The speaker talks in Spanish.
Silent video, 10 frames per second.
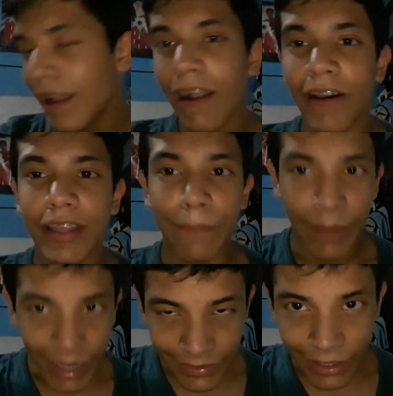Cuando
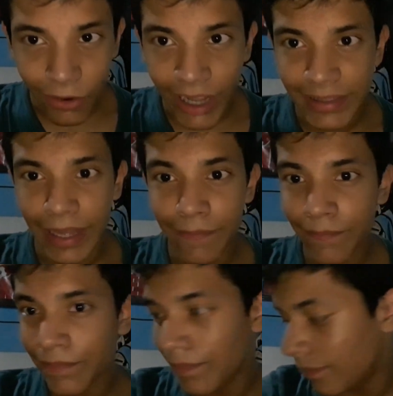aparece Gogeta,
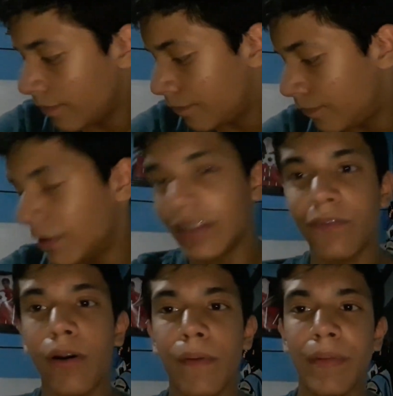se
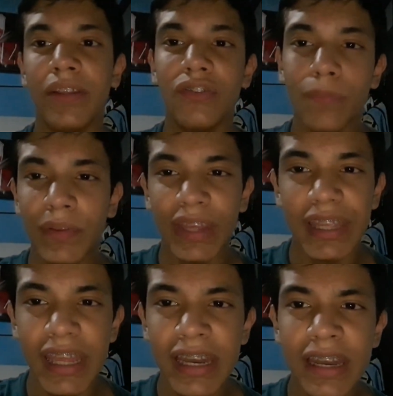transforma primero en Super
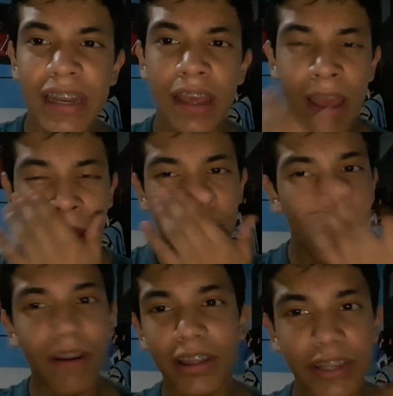Saiyan
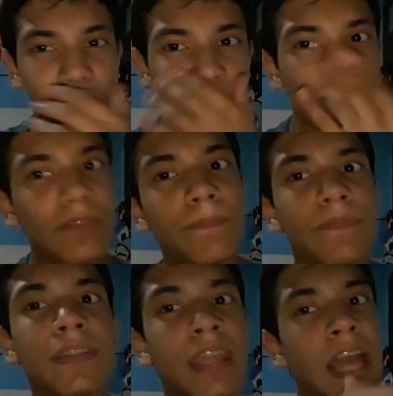luego el dios.
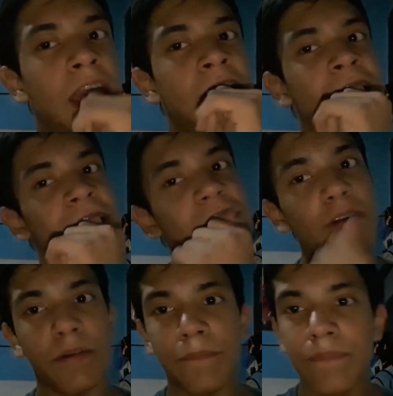Y
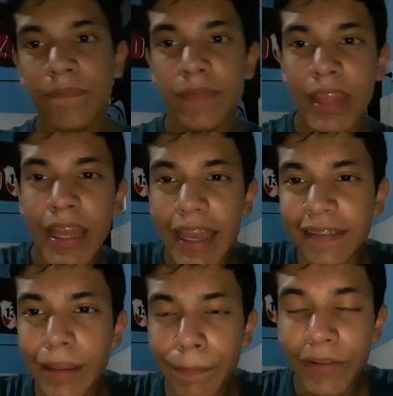bueno,
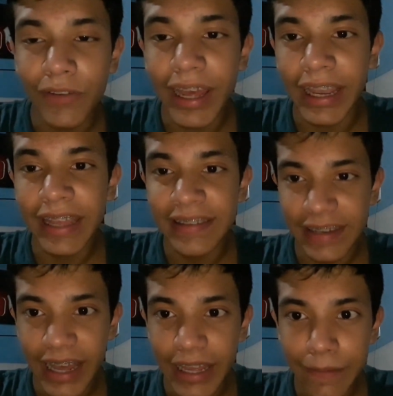este personaje,
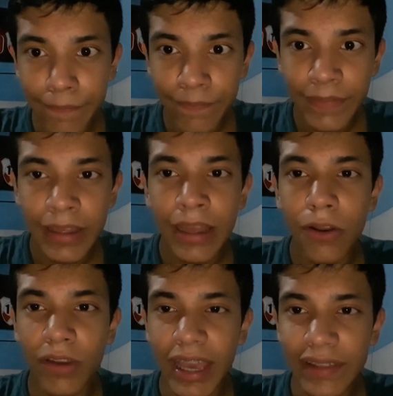Chirai,
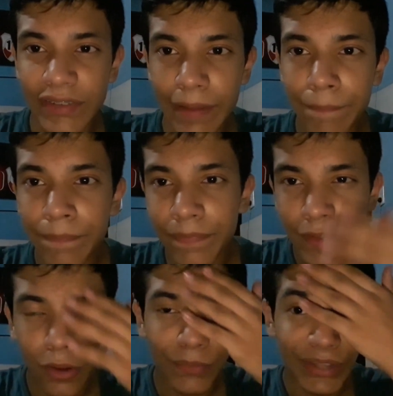lo que hace,
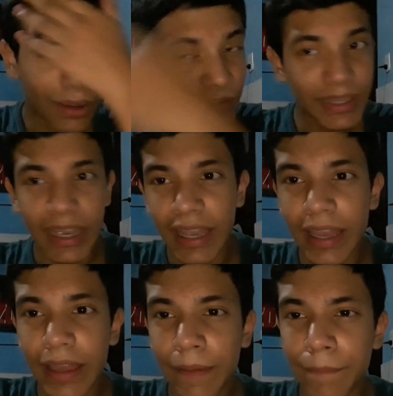como se da cuenta
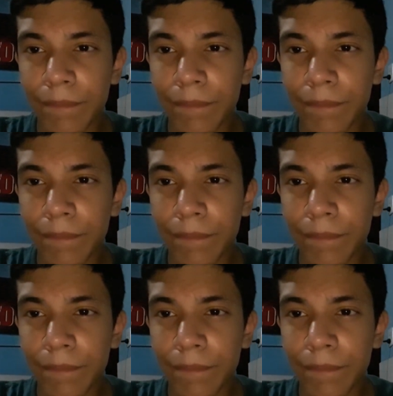que